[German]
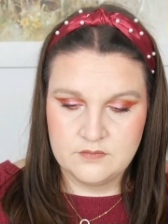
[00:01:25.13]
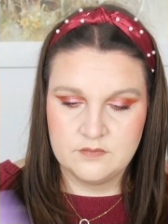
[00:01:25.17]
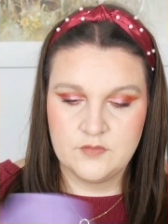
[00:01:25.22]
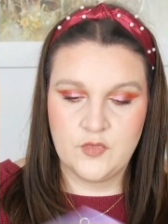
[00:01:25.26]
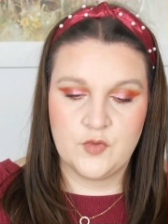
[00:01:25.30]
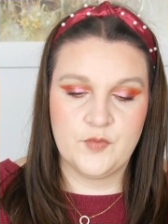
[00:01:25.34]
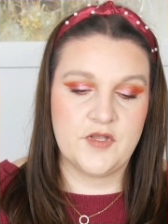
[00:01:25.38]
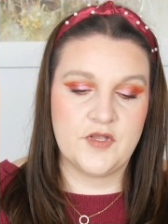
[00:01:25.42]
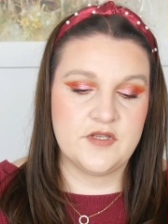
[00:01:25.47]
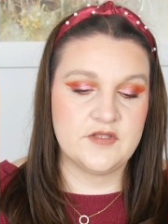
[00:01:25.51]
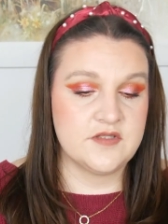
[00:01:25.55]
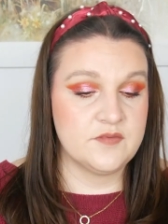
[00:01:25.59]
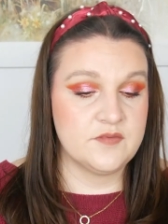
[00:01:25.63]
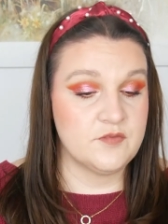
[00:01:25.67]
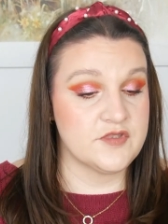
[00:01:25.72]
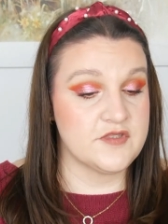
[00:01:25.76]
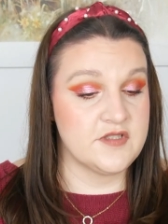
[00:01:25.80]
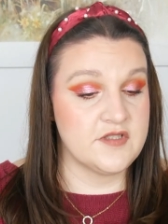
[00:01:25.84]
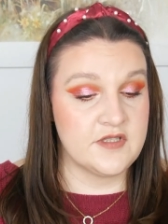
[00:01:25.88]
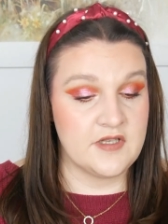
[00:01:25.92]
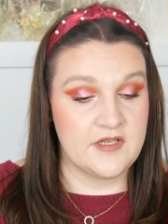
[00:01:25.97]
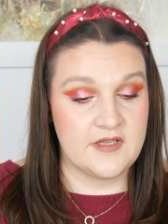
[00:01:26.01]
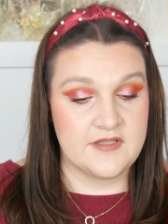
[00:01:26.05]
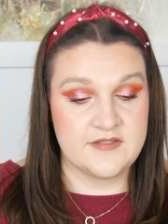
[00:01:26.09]
Moment, ich muss
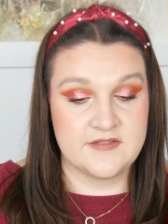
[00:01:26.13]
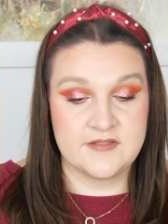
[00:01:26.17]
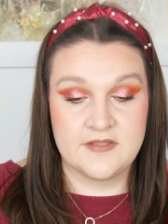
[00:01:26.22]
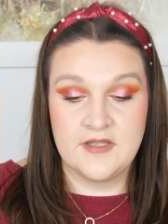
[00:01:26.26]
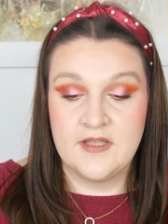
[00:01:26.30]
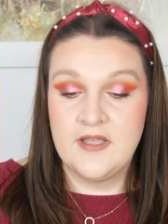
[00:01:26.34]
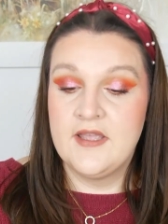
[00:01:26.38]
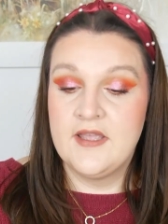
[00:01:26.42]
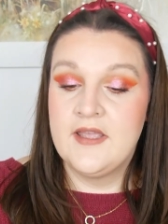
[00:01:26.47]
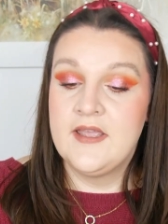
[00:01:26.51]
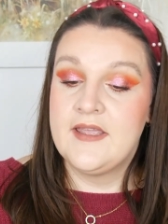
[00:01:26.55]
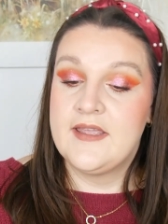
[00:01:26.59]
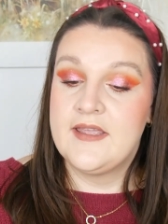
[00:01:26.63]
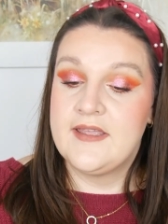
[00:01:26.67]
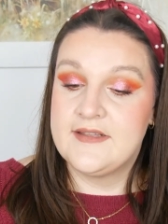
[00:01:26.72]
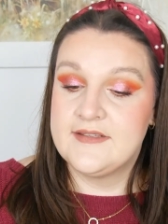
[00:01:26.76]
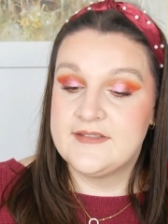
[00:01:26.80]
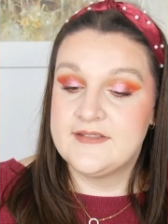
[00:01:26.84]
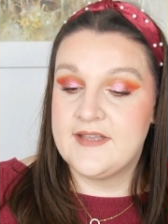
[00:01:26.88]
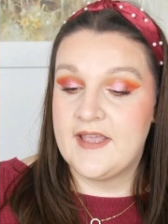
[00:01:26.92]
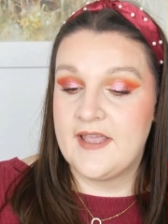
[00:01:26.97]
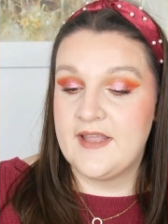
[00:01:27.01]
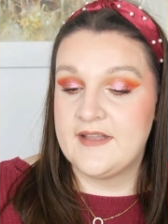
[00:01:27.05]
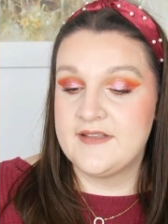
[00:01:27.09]
hinten lesen.
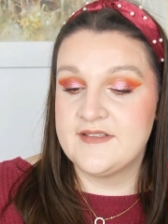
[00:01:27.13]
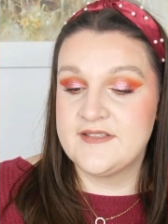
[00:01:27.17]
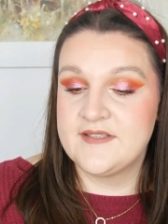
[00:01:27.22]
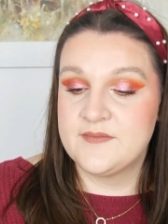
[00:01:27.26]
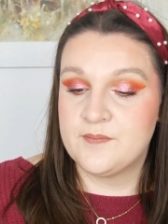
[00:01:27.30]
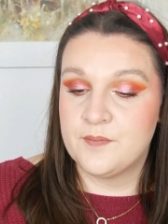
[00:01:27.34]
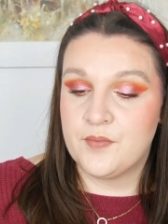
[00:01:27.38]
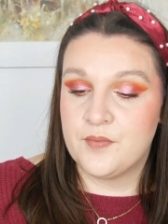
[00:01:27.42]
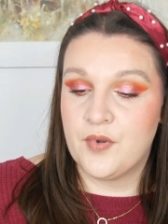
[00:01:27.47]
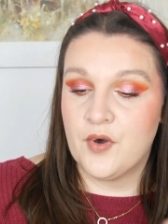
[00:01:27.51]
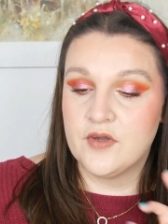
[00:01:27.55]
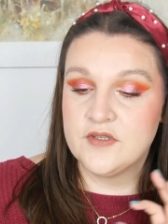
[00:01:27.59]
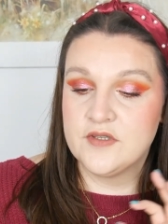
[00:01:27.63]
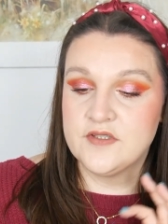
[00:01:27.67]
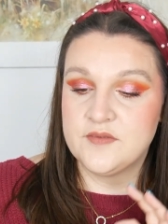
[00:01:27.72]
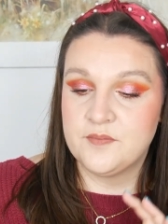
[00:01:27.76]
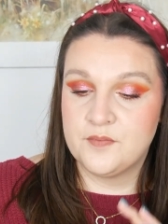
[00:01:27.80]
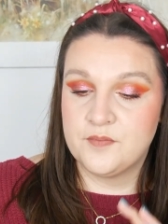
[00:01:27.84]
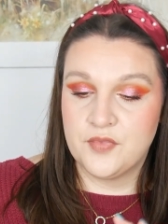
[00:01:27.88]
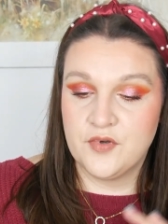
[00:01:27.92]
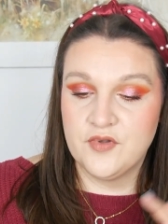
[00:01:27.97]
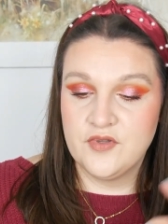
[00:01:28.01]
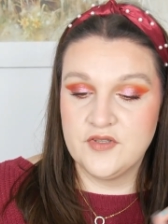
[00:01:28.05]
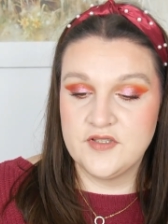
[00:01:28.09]
Intense Bond
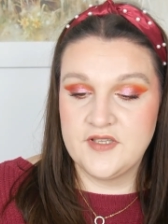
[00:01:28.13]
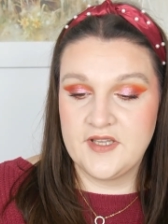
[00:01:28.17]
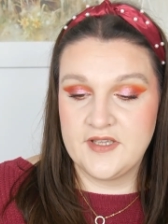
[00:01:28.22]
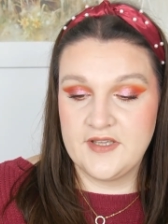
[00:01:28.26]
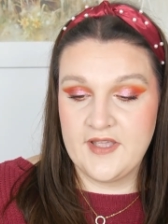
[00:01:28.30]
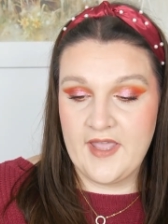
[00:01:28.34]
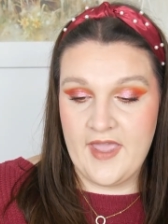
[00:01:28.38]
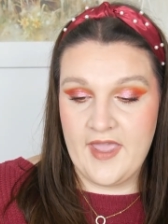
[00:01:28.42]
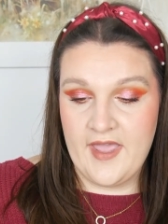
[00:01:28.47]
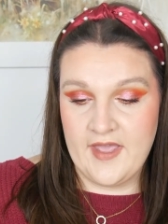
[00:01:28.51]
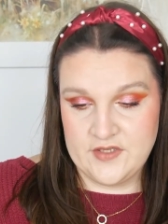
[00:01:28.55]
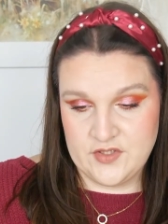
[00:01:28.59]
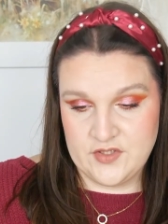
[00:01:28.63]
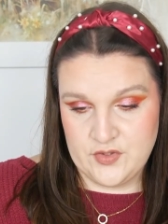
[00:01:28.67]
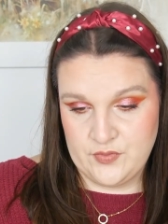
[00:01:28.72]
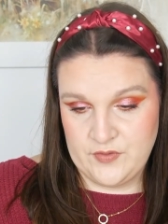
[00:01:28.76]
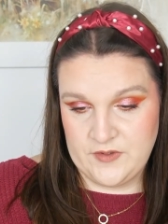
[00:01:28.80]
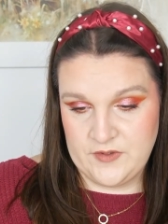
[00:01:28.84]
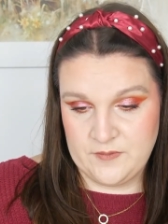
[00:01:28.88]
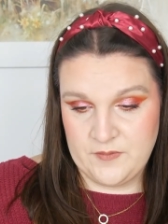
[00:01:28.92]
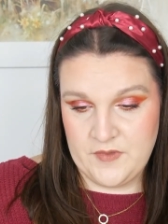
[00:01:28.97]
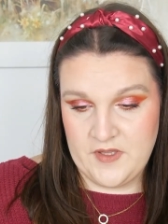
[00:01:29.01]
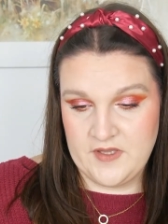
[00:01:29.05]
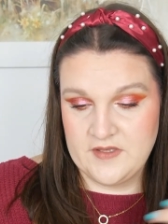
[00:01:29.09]
Building Hair
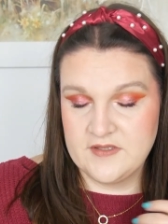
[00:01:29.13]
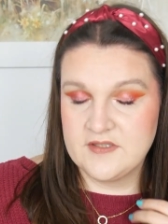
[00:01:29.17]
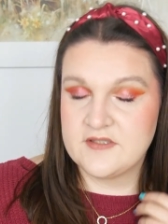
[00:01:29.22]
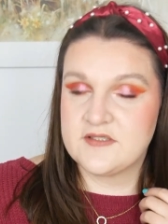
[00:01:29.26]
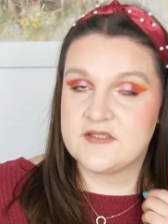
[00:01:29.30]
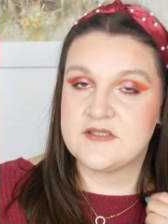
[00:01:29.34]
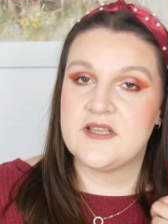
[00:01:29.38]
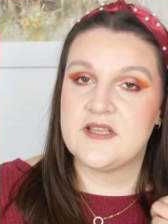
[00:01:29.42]
Treatment.